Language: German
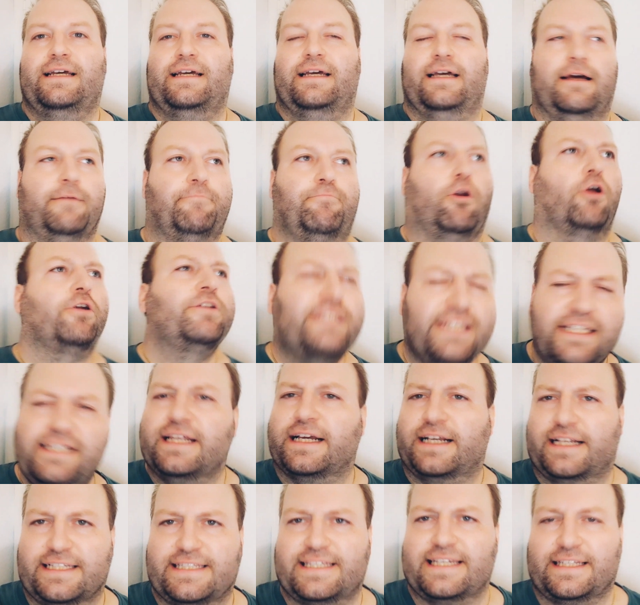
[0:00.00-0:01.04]
äh, Blondine
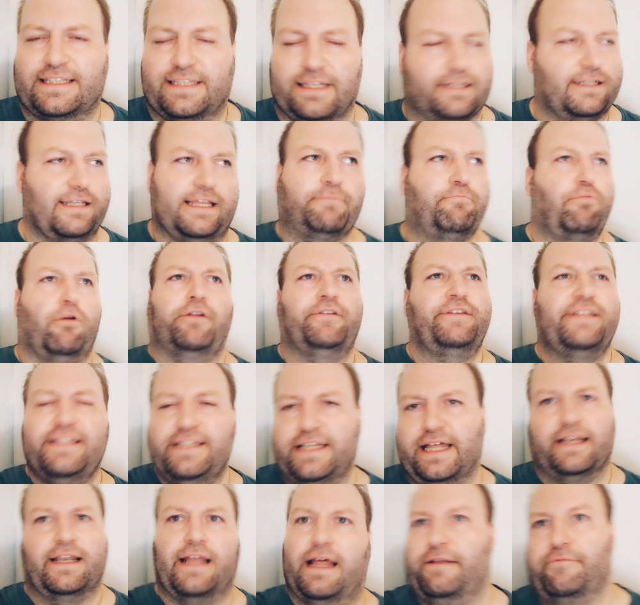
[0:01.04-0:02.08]
gesichtet, nicht
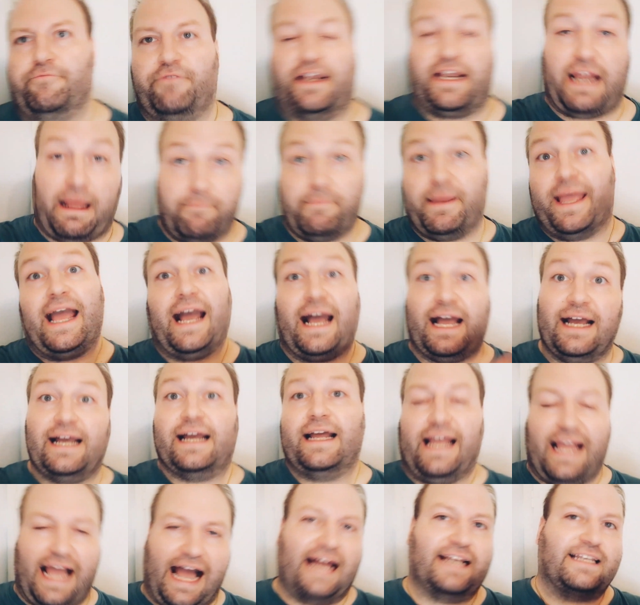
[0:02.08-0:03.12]
Blondine denn, wenn er mehrere,
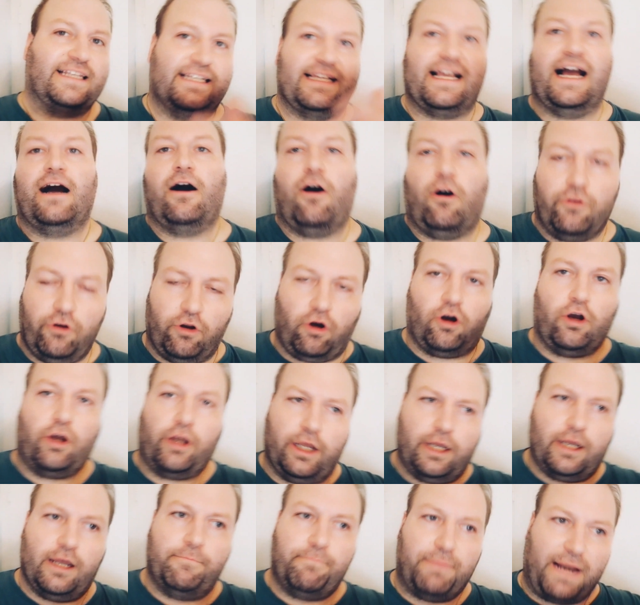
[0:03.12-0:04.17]
er hatte ja noch
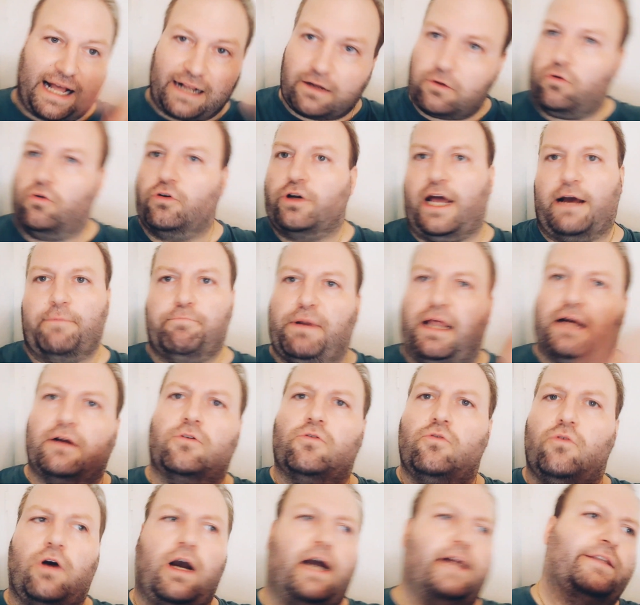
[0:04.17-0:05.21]
äh, Blanco, nach
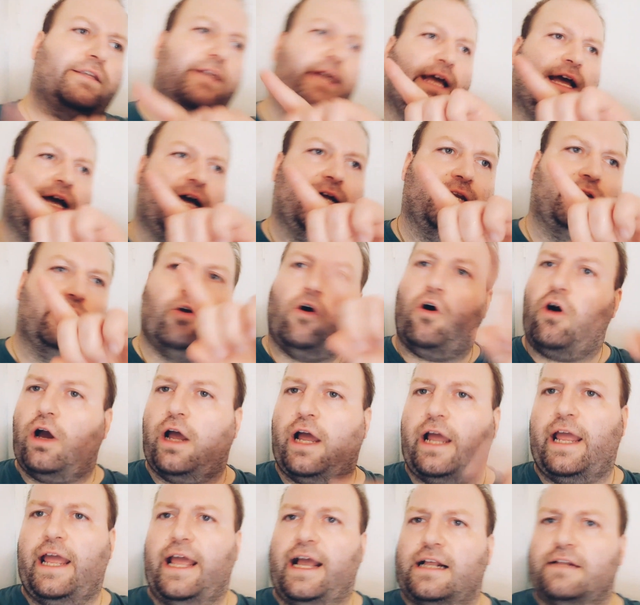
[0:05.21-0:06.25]
Blanco hatte er noch
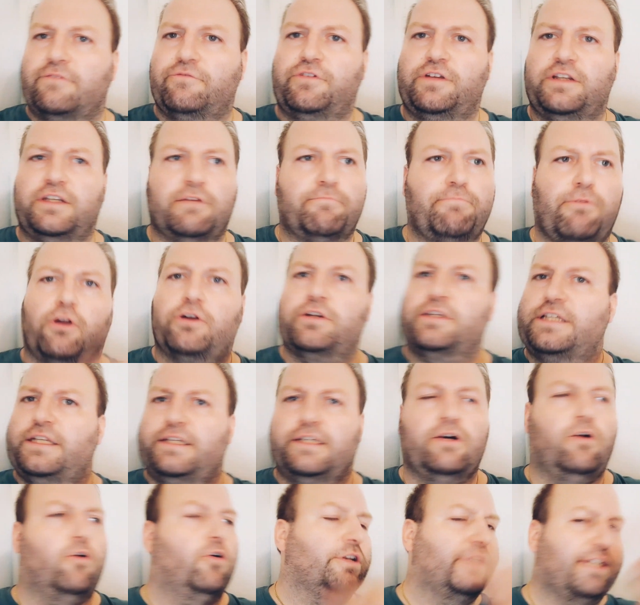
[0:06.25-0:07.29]
irgendwie eine
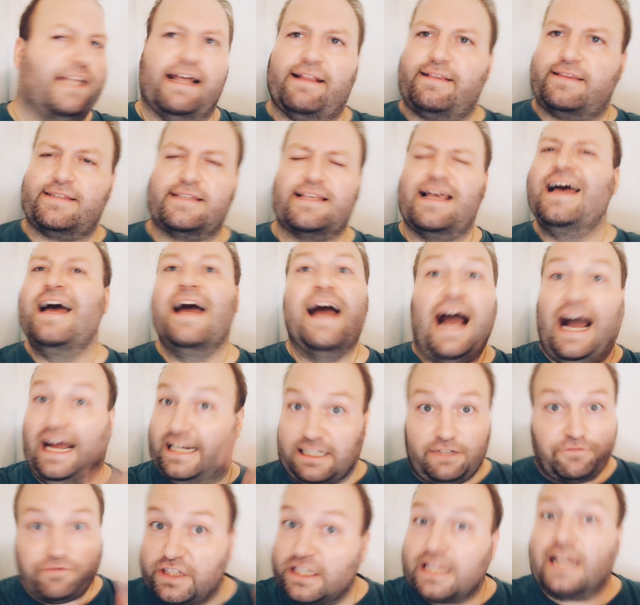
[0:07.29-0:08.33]
Blondine und jetzt hat
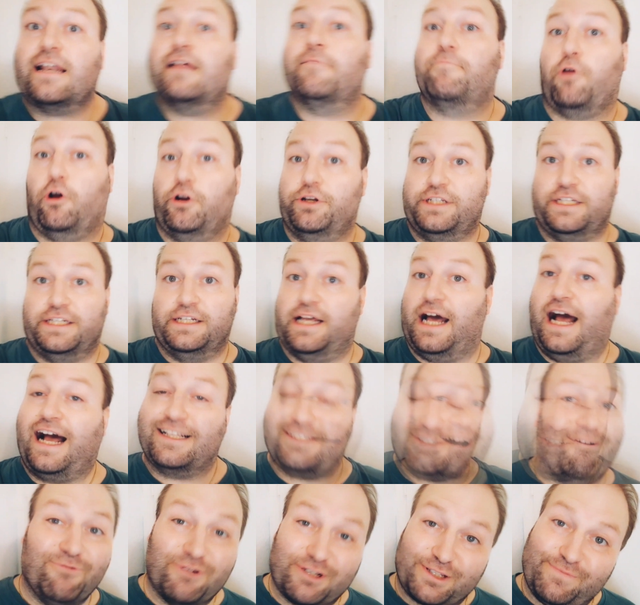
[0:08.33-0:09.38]
er wieder eine Blondine.
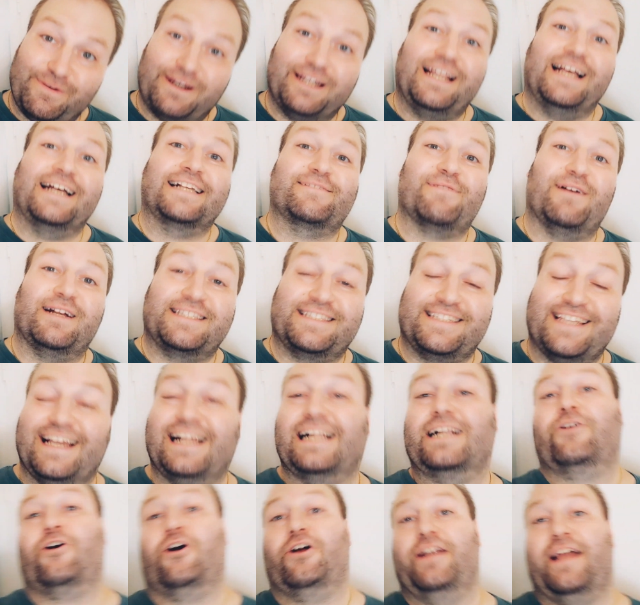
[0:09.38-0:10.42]
Also ja. muss man erstmal
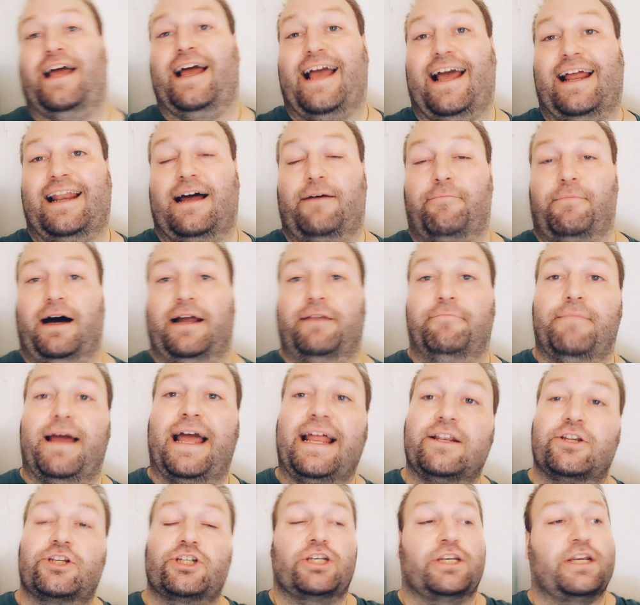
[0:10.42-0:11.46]
erzählen können, Herr Ellermann.
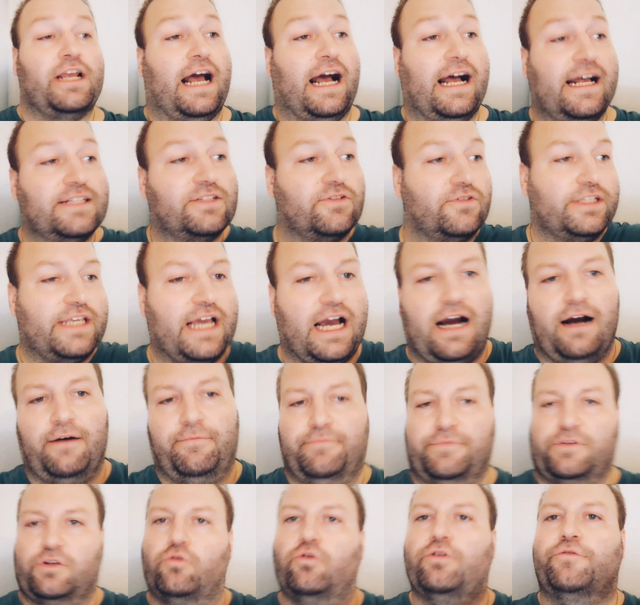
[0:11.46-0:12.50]
Mensch, also ja,
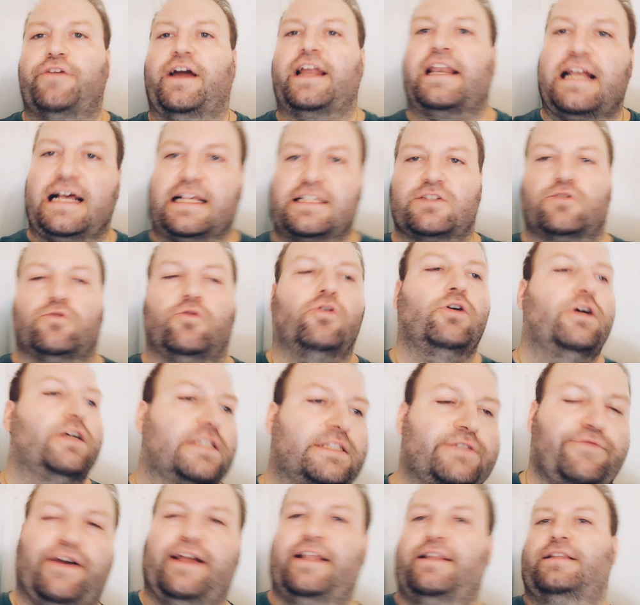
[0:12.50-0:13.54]
gut, wenn das so
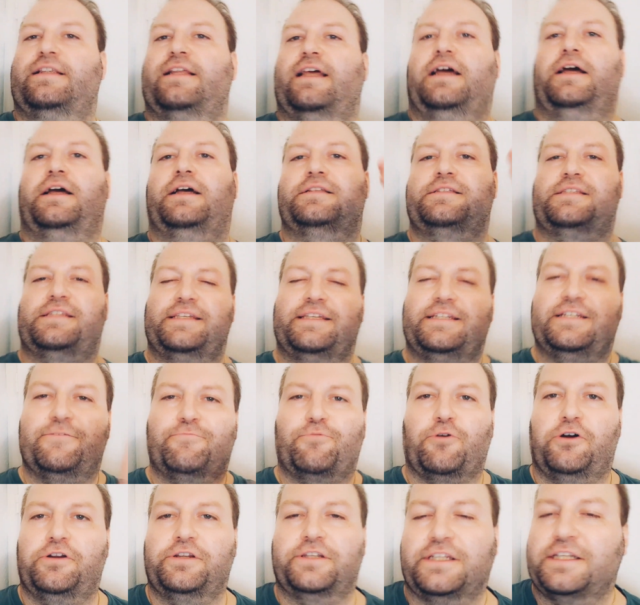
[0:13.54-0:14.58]
ist, wenn äh, Sie eine
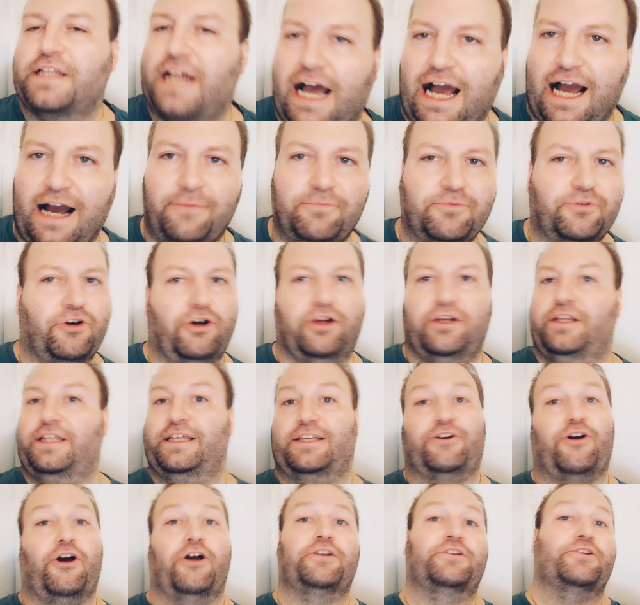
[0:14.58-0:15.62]
Blondine haben können, ich
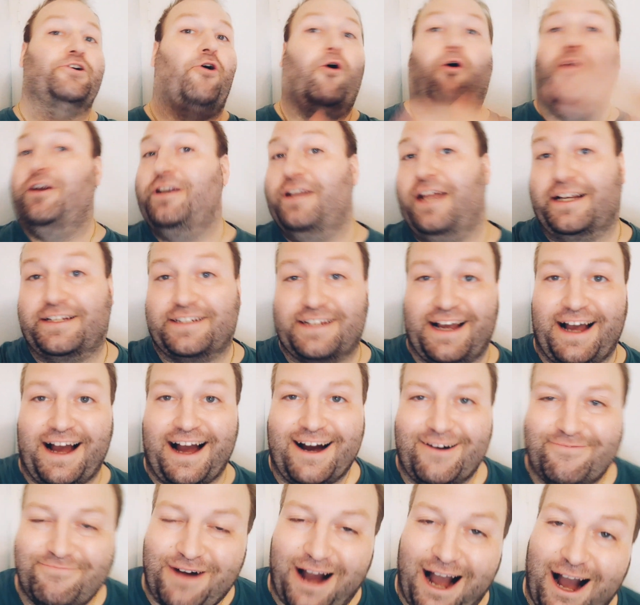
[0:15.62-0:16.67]
könnte hunderte
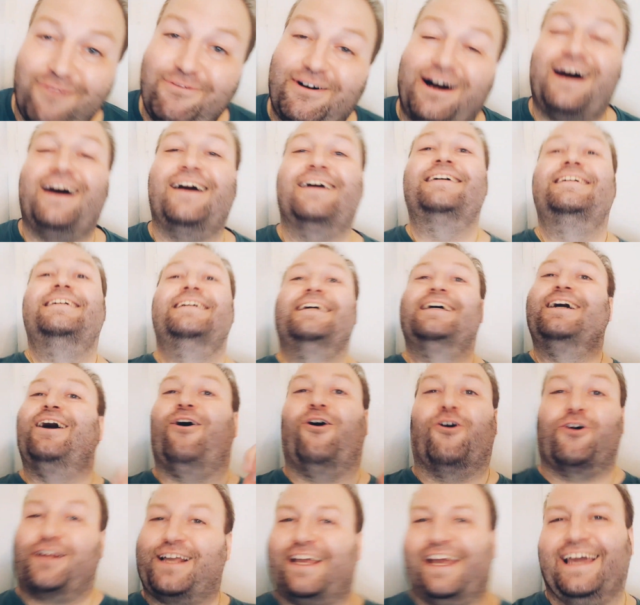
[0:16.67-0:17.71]
haben, aber
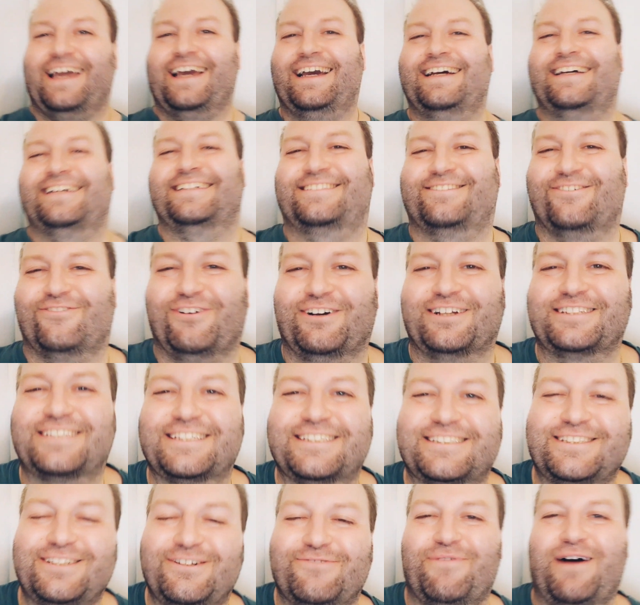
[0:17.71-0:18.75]
okay, so ist
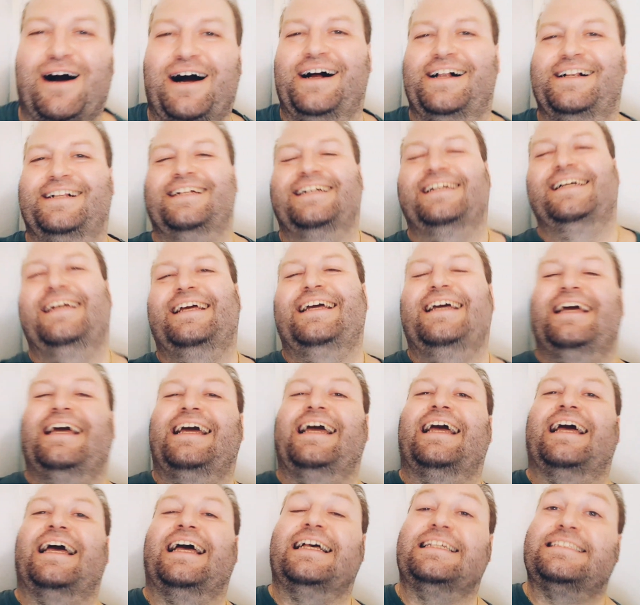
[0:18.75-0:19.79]
es nun mal.
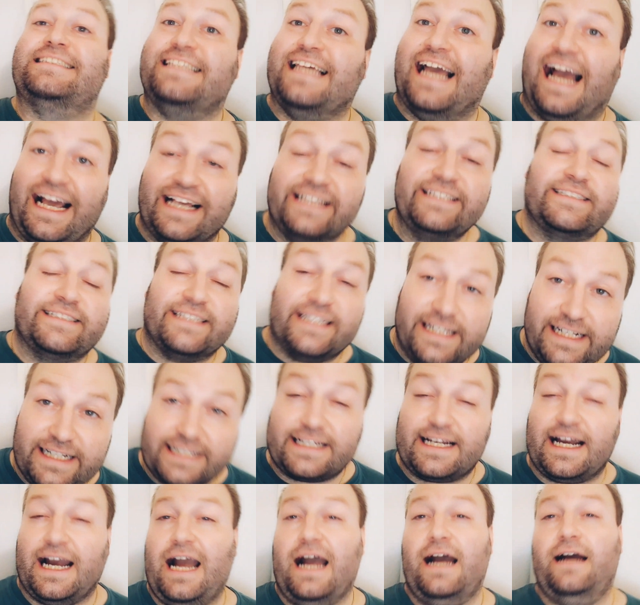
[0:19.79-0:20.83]
Äh, sie heißt
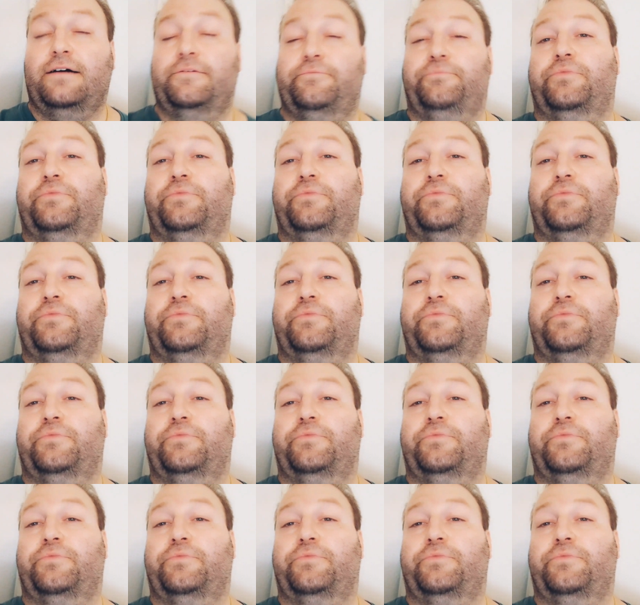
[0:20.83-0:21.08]
Ilka